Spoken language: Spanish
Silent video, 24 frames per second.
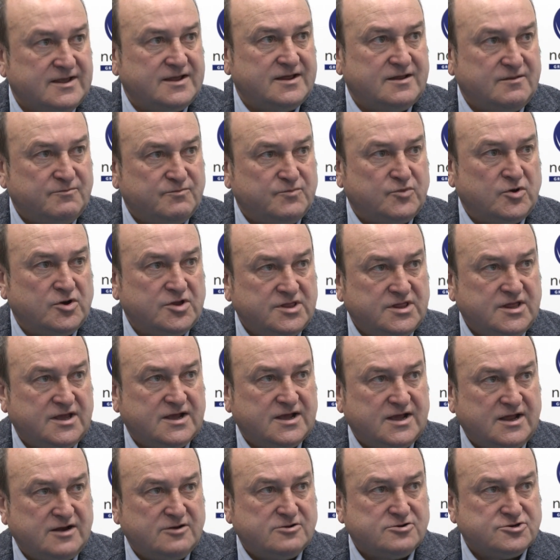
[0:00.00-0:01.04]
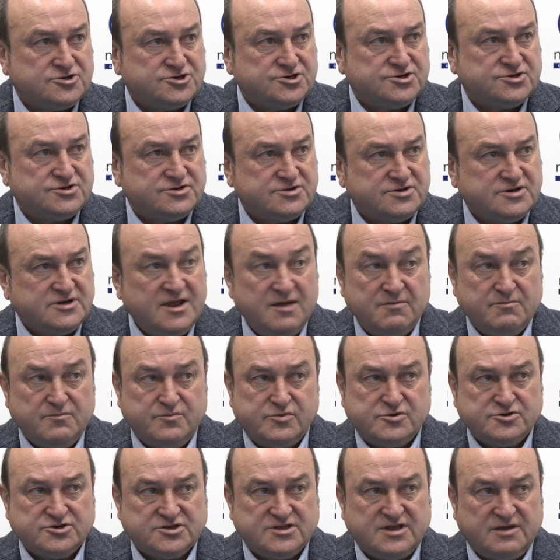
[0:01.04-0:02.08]
en política los
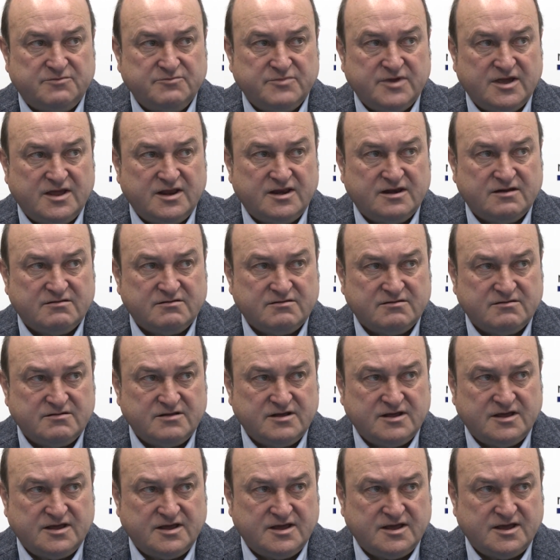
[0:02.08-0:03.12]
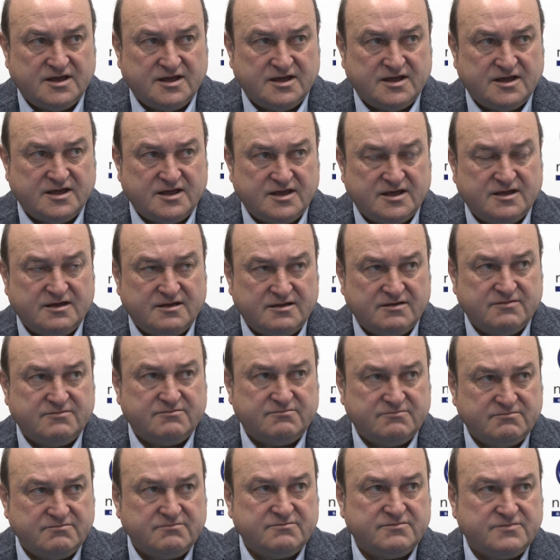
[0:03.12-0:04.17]
tiempos también eh,
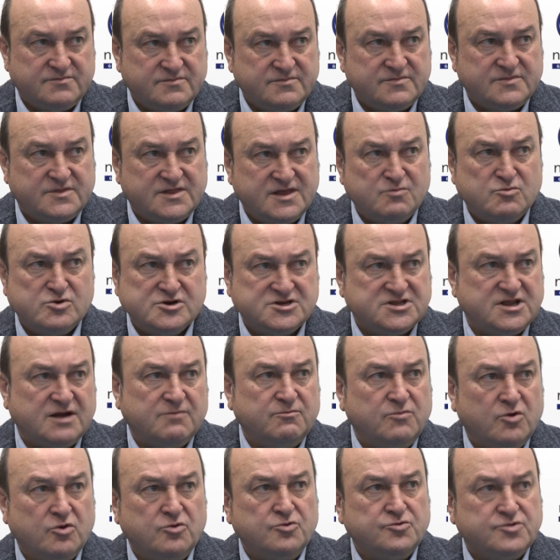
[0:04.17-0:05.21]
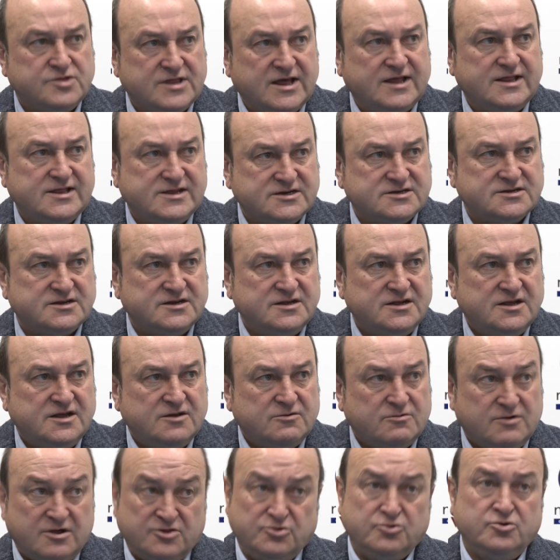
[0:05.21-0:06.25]
demuestran voluntades.
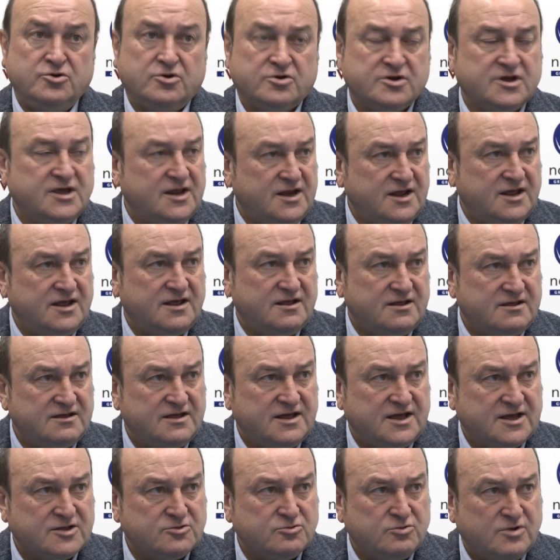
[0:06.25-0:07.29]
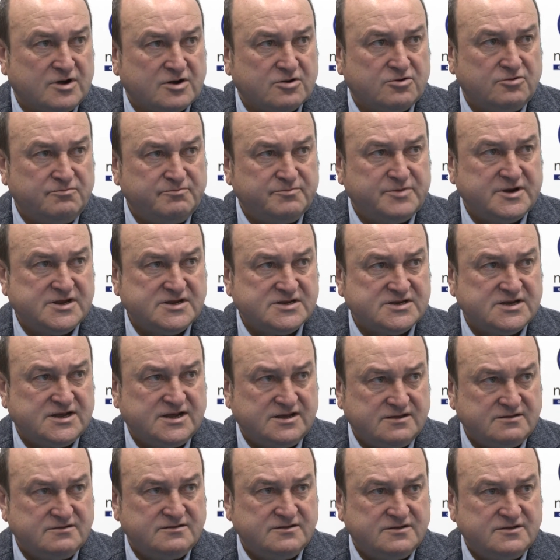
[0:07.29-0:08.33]
Cuando uno quiere actuar con
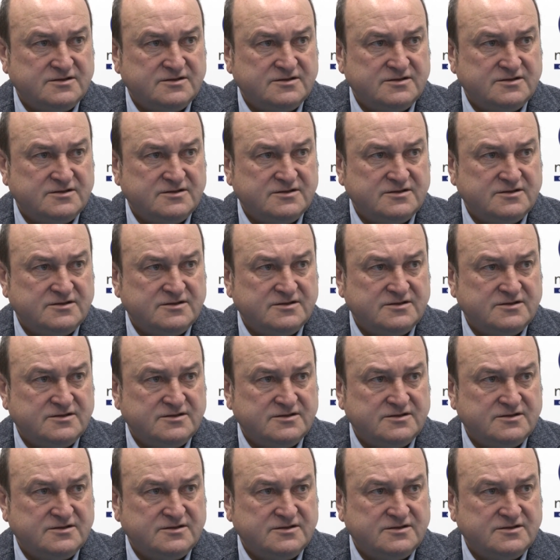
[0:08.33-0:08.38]
prisa,